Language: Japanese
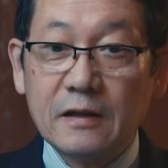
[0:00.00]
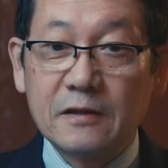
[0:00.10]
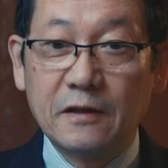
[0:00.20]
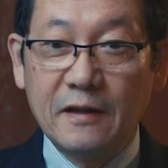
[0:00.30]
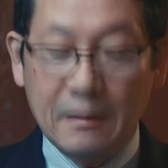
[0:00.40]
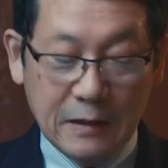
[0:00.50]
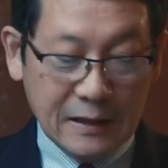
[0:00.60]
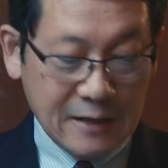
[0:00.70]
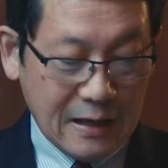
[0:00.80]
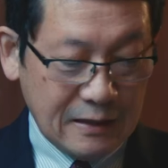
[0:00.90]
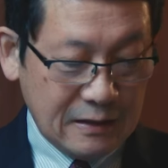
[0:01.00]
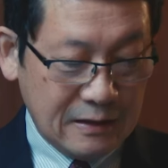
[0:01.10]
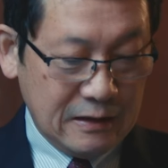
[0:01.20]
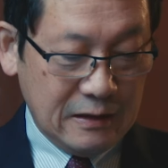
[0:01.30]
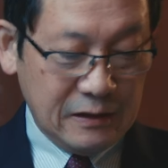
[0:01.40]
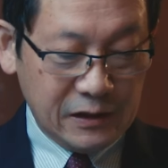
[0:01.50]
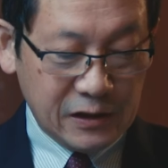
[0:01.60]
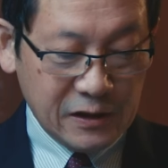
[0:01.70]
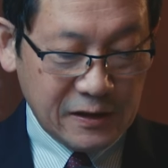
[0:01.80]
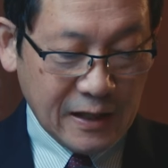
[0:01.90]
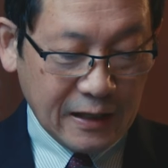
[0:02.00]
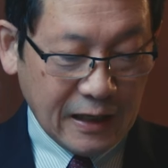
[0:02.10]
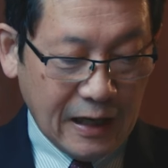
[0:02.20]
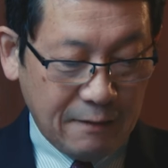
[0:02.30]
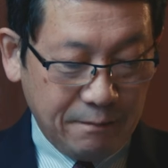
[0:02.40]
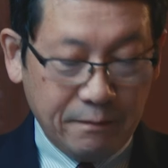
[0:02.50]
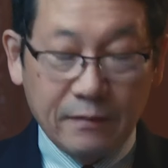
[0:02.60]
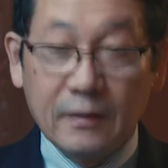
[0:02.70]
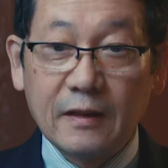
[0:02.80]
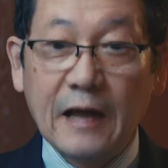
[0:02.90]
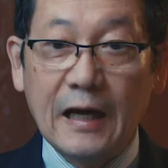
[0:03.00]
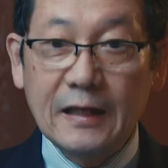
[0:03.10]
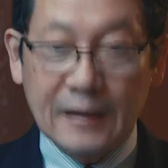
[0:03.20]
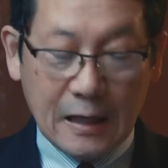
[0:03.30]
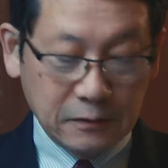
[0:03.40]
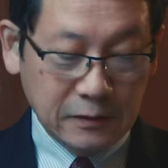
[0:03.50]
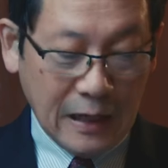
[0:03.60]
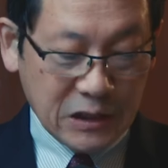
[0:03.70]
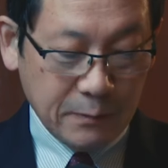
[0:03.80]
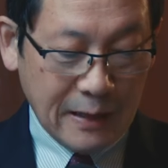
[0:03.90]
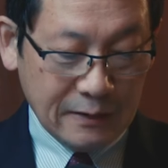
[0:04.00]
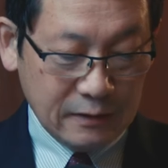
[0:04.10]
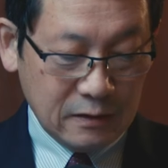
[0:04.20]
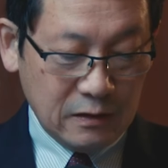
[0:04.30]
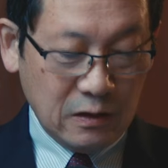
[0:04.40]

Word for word: それでは皆さん、新生歌第108番、